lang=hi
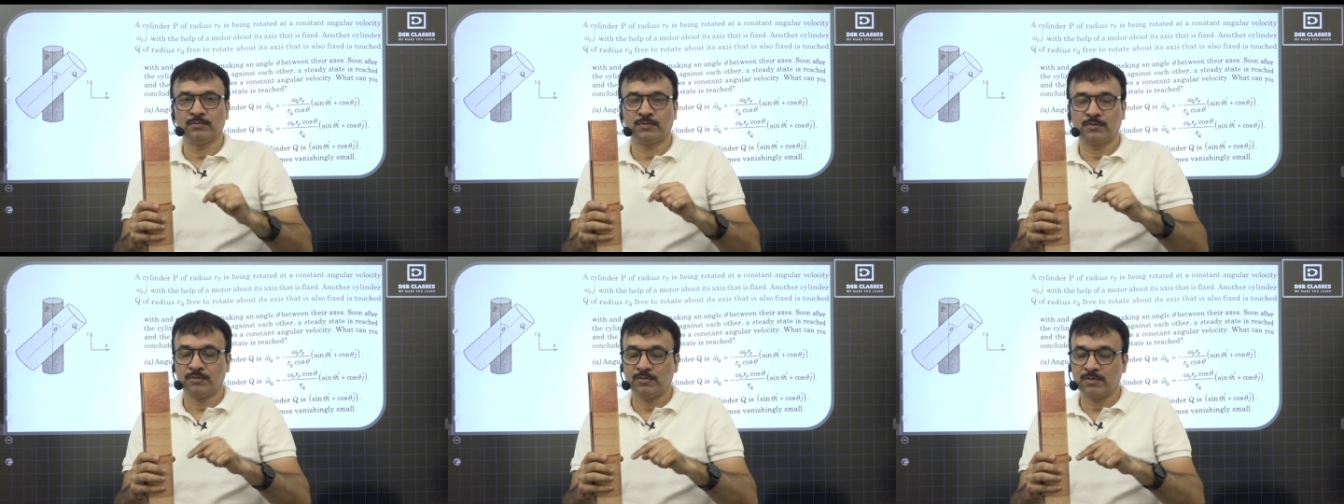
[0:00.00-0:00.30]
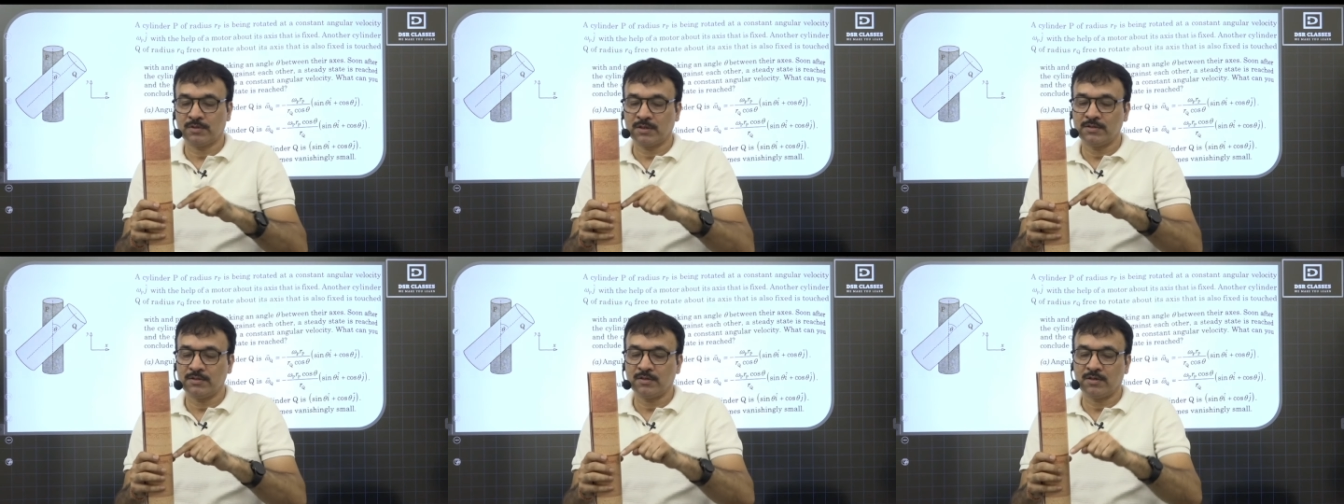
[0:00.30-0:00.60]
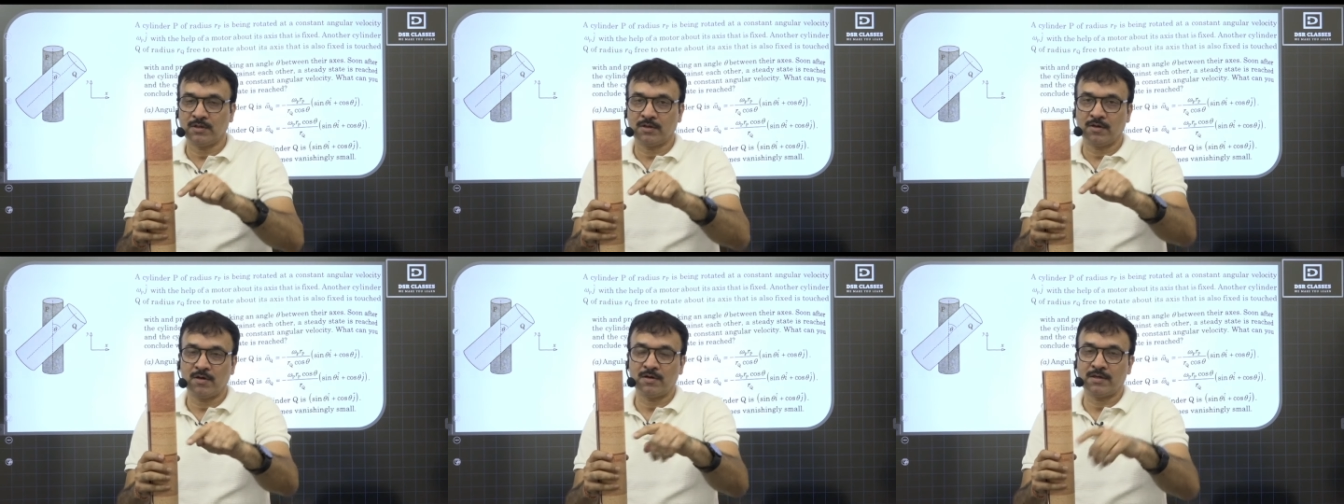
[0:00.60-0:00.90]
तो उसका जो
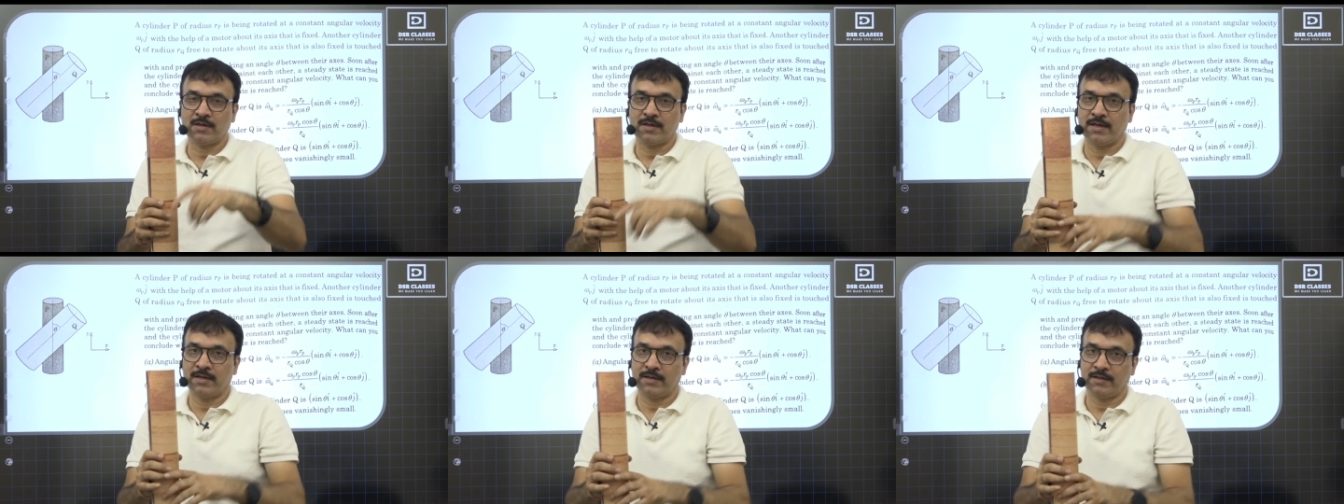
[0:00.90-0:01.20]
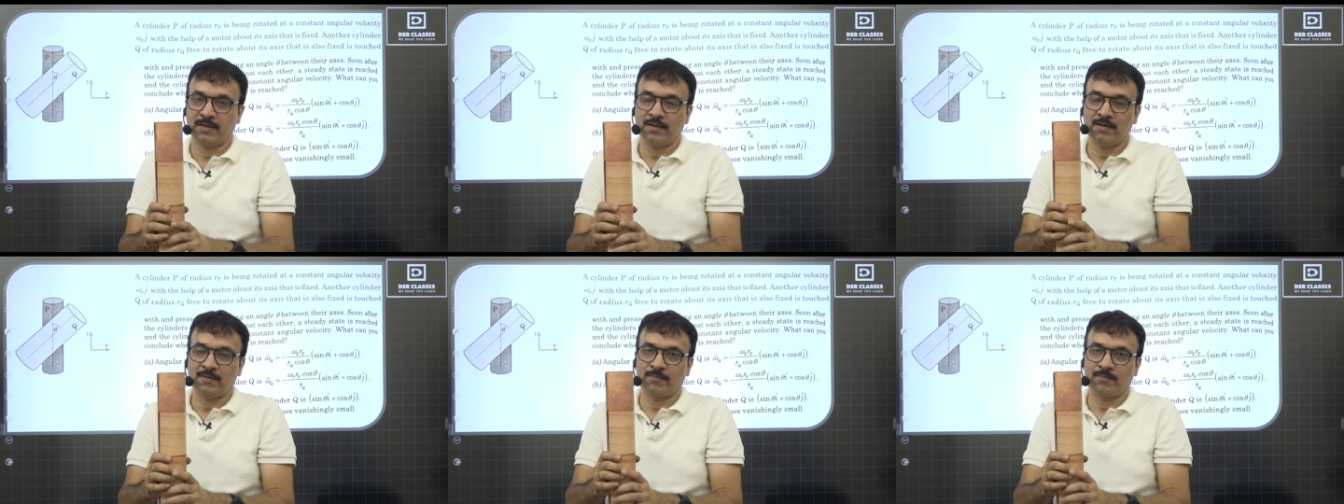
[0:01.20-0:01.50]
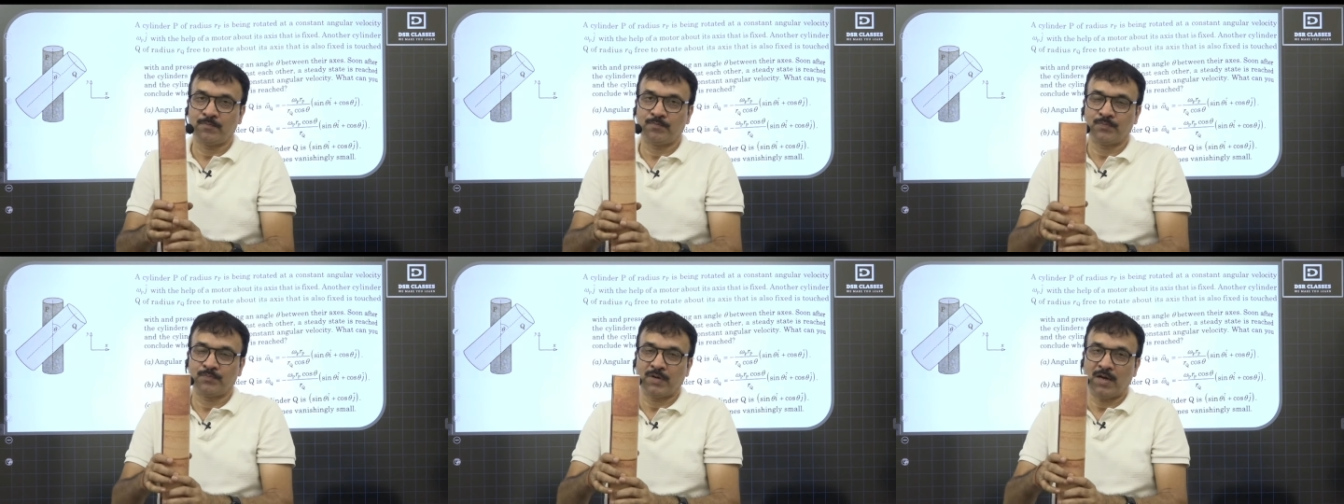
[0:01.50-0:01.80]
टॉर्क आएगा
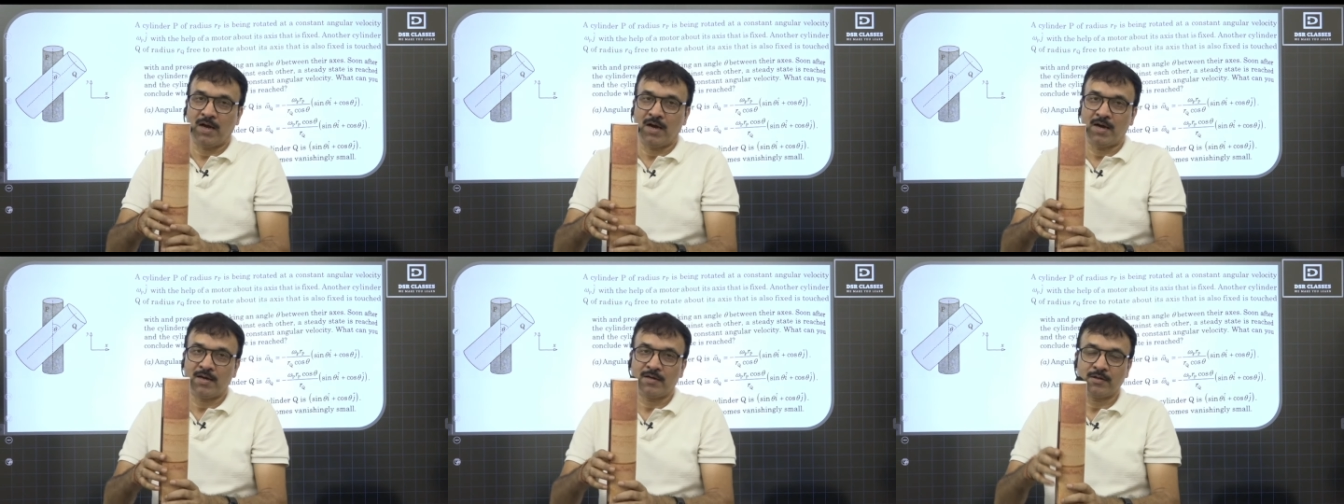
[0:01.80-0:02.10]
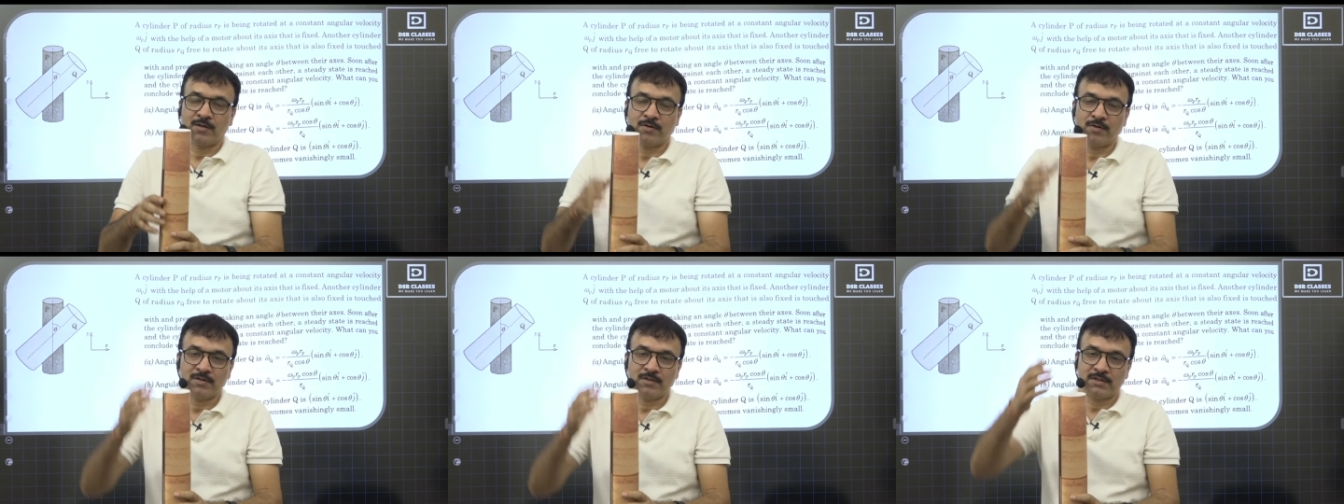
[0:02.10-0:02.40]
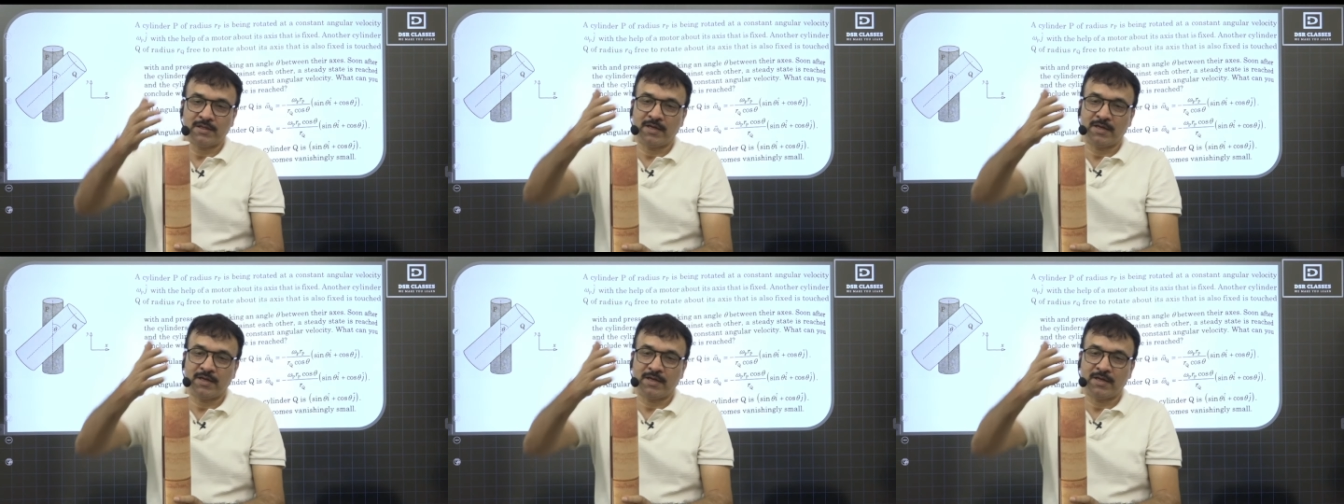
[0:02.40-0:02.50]
आर क्रॉस